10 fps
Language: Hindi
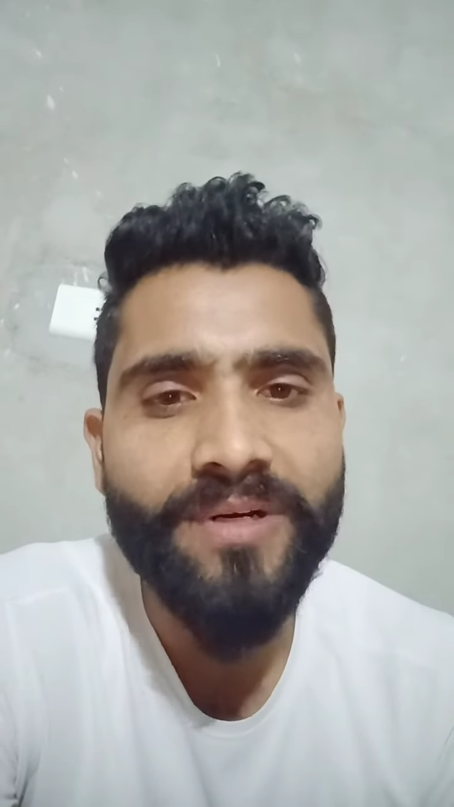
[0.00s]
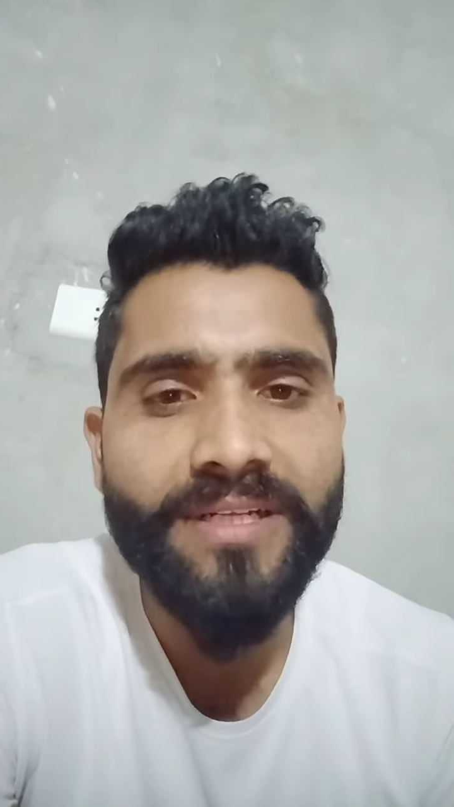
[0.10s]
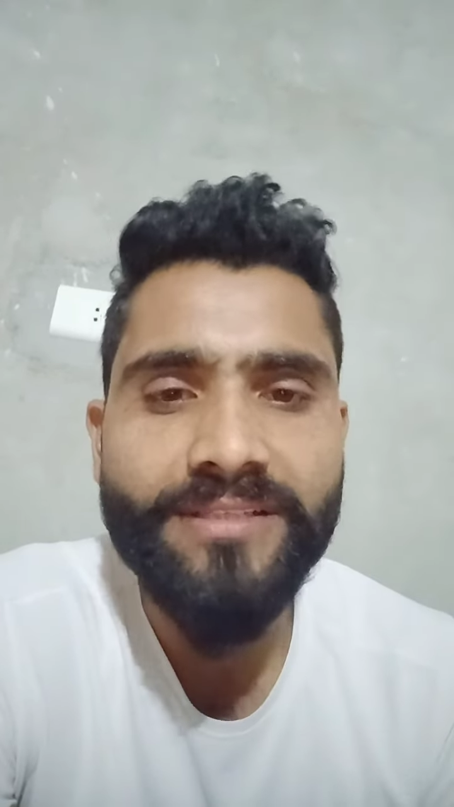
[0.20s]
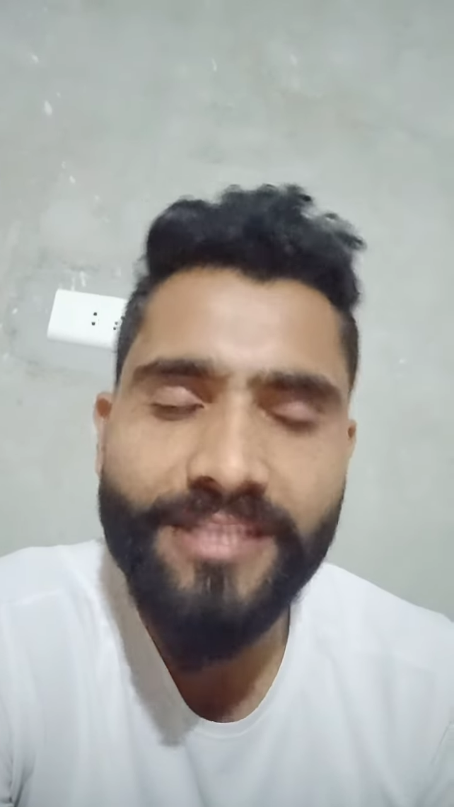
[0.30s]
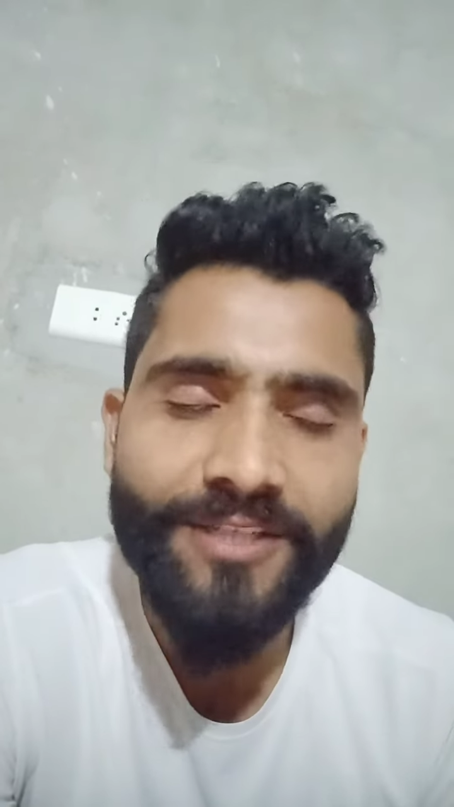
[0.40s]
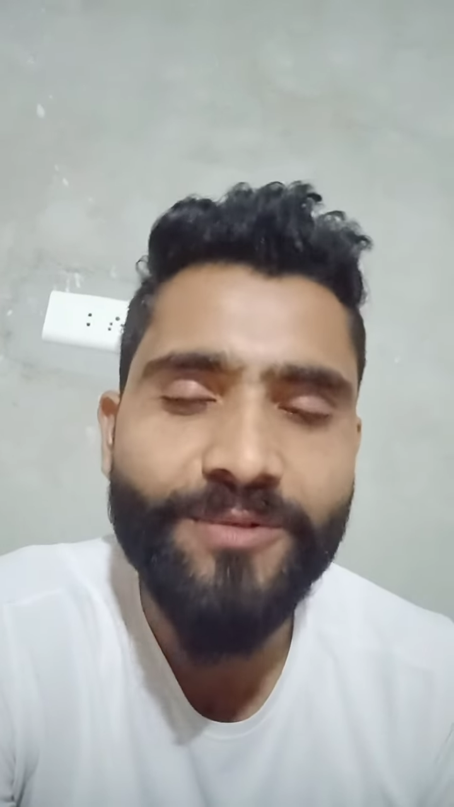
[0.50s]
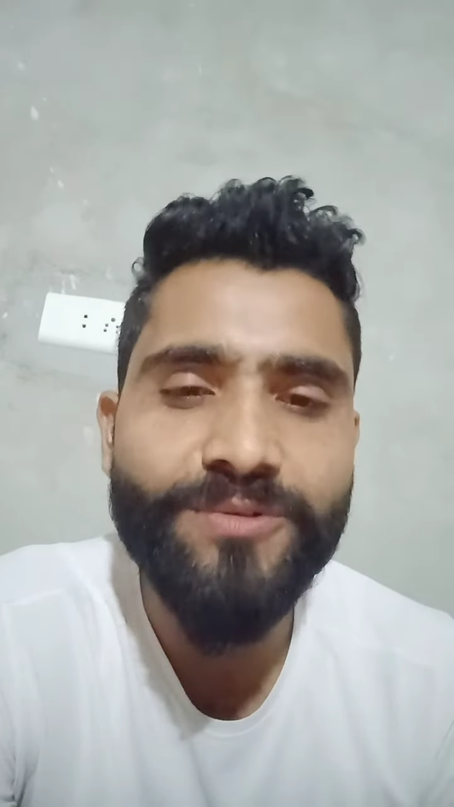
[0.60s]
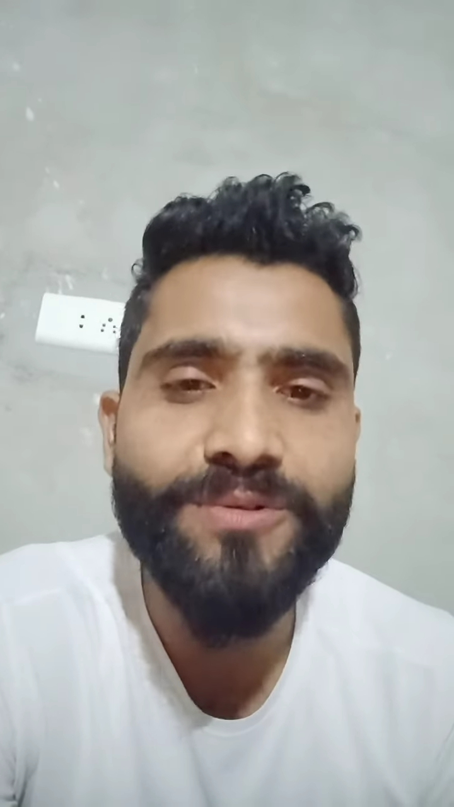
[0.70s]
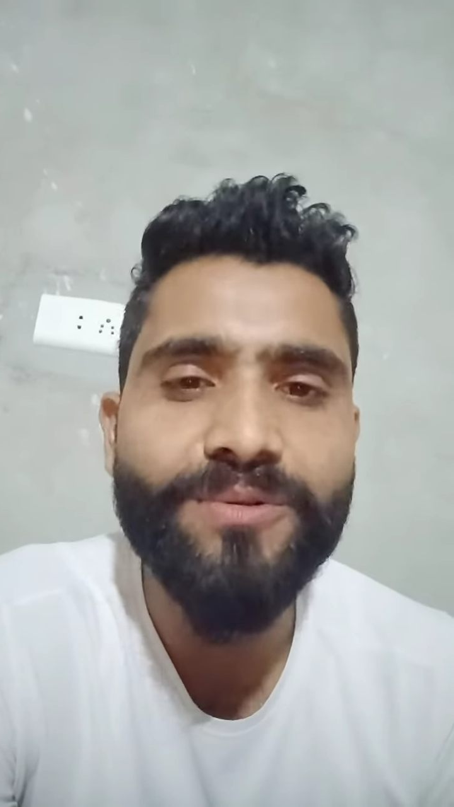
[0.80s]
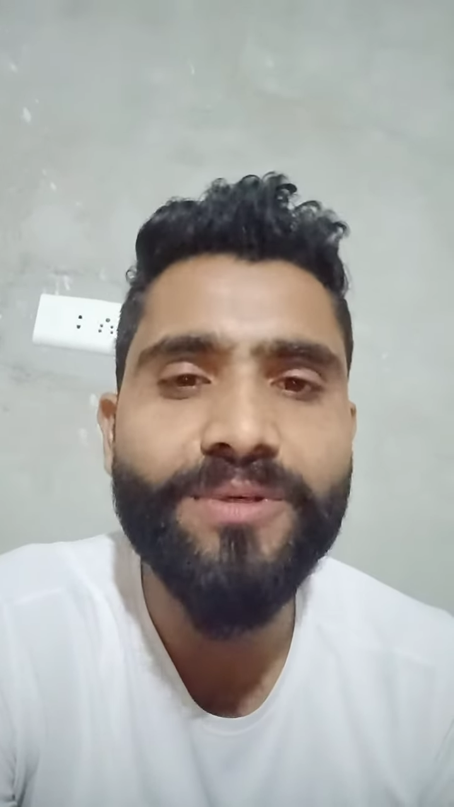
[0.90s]
पैटर्न चलिए
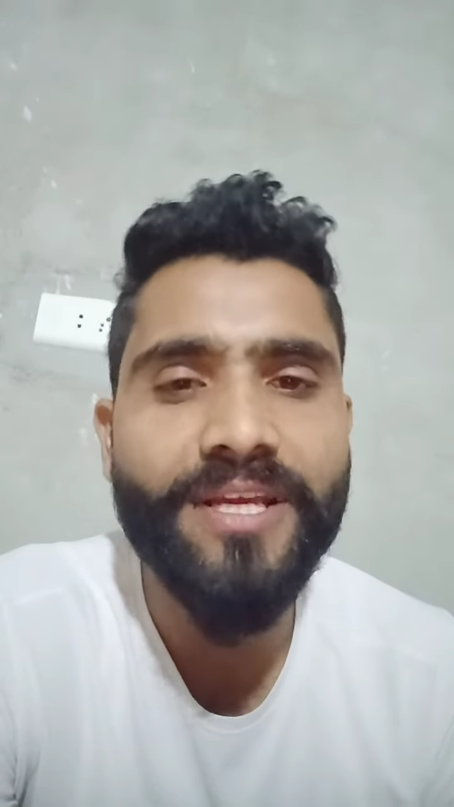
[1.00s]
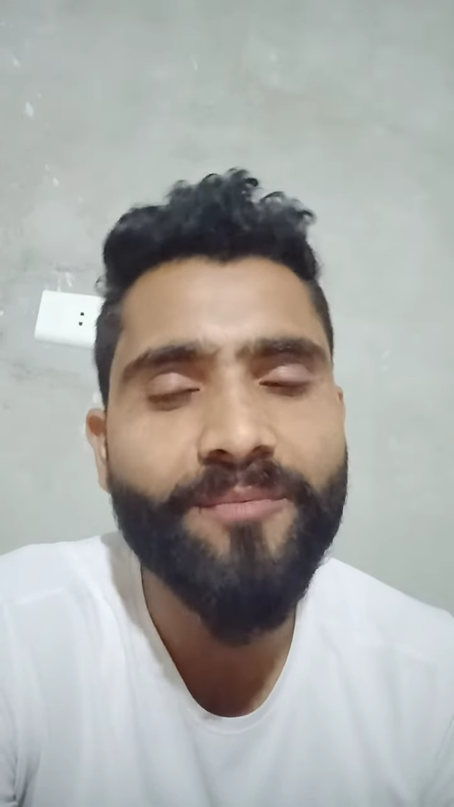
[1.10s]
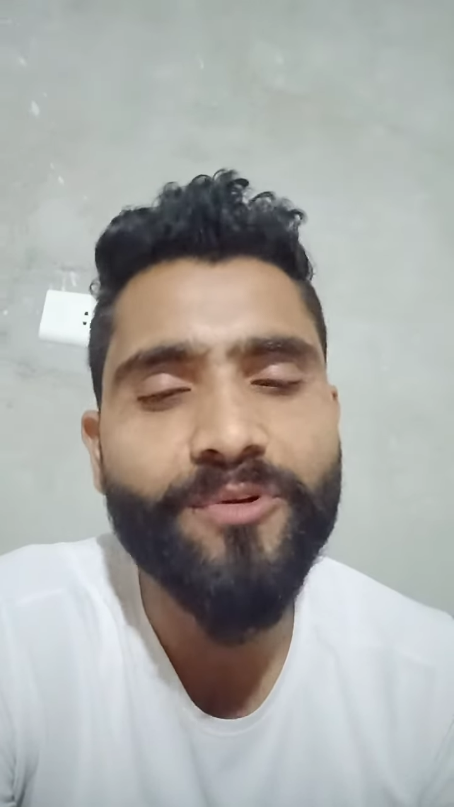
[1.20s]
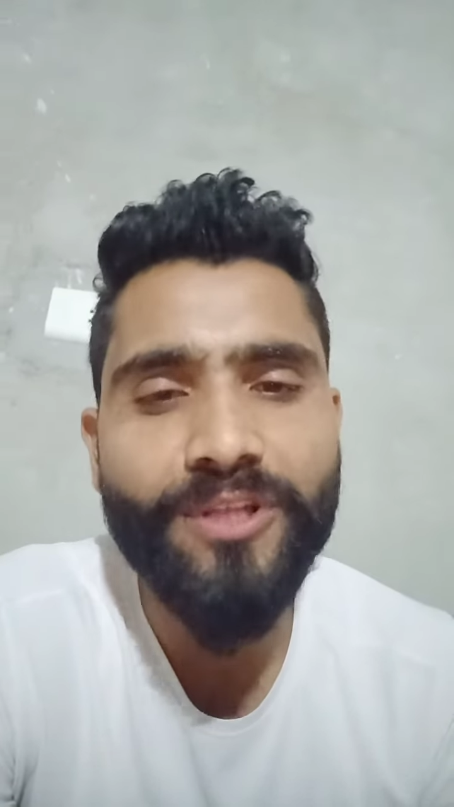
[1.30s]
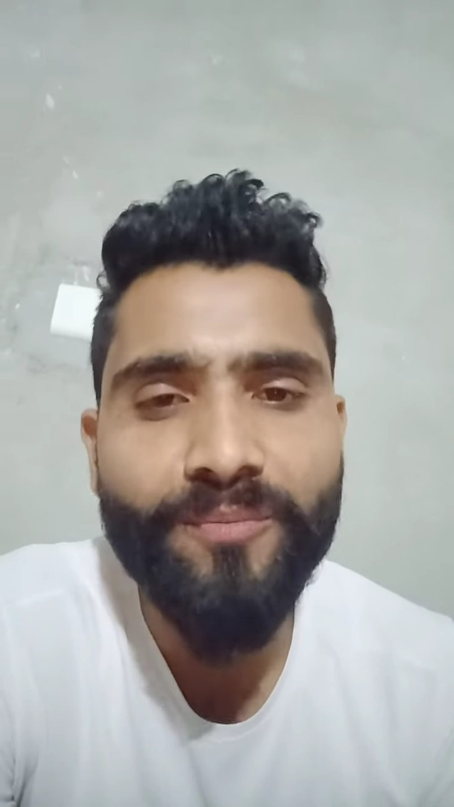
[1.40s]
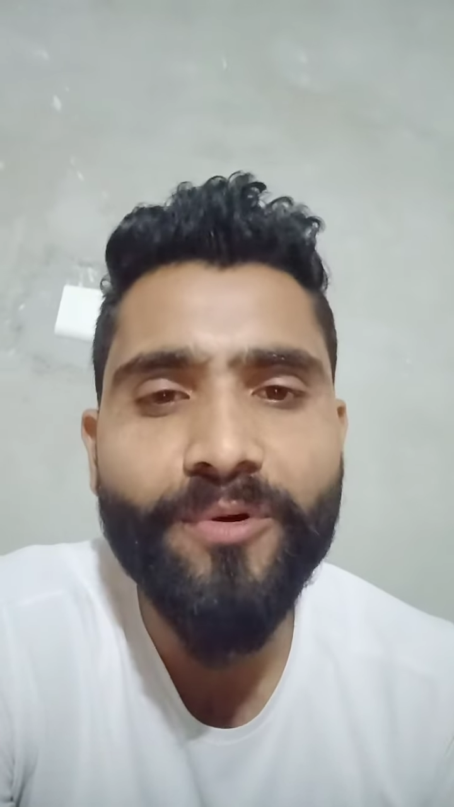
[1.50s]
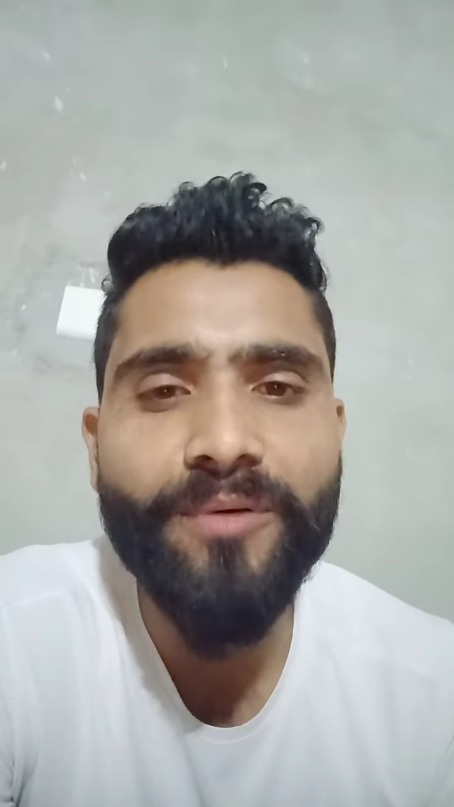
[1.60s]
दोस्तों तो ये एक बहुत ही इंपॉर्टेंट